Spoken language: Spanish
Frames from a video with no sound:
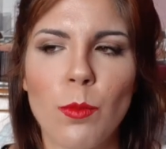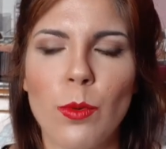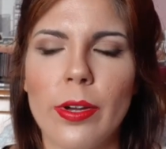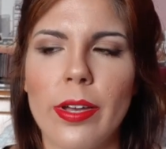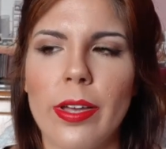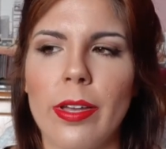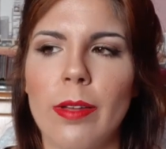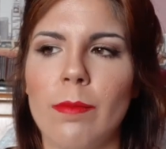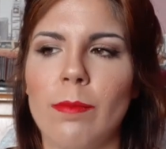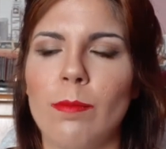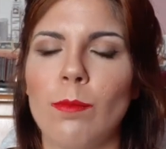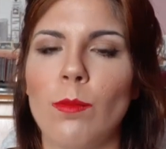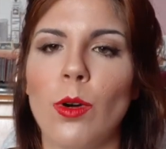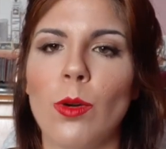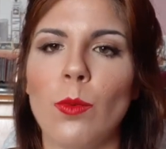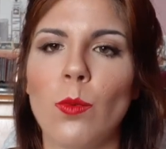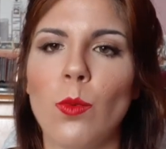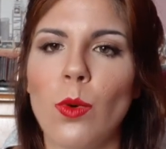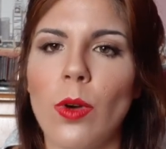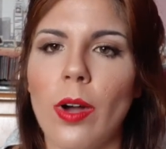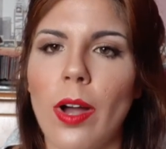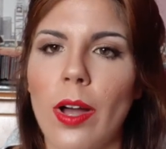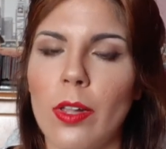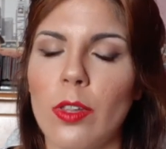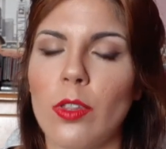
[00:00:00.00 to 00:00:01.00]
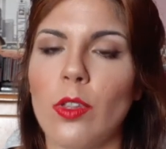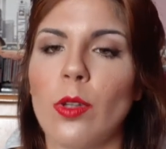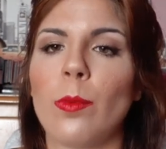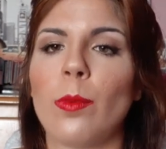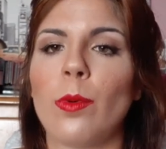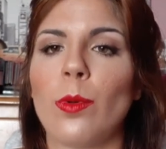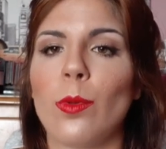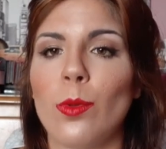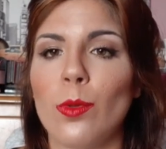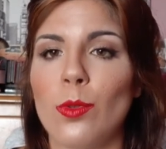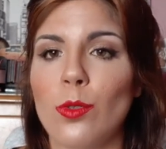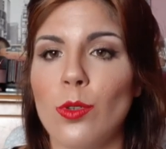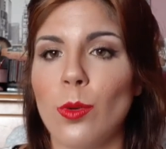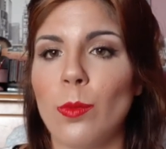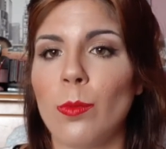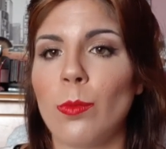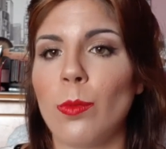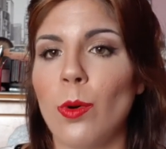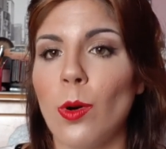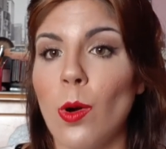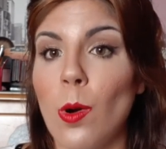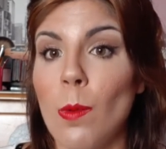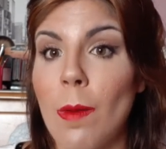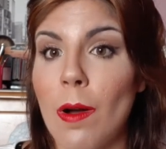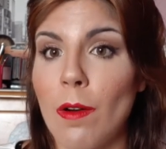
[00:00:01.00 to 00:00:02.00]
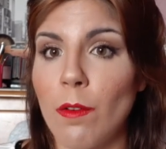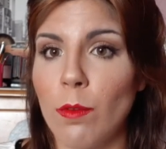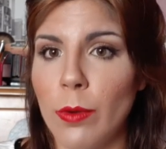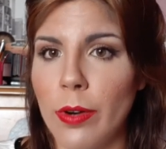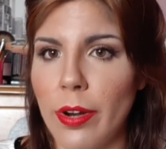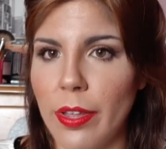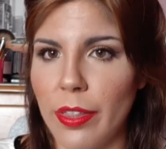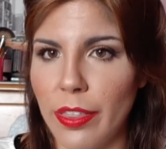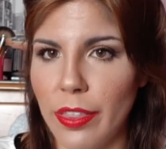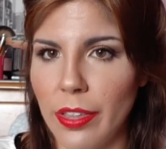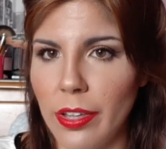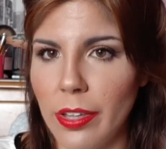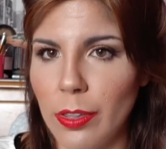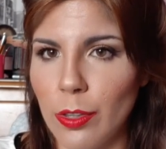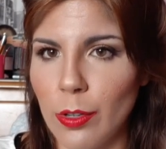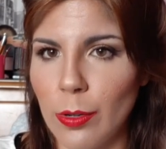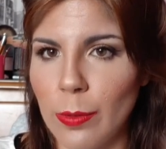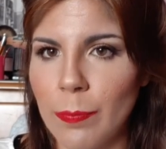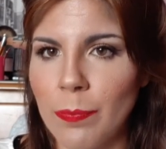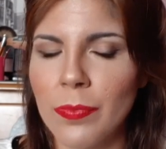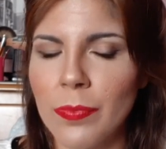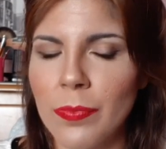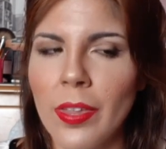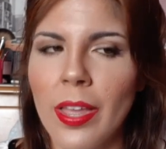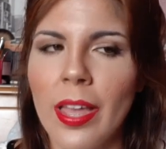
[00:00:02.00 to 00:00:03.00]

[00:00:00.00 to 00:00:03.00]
pues voy buscando productos un poco más bonecitos.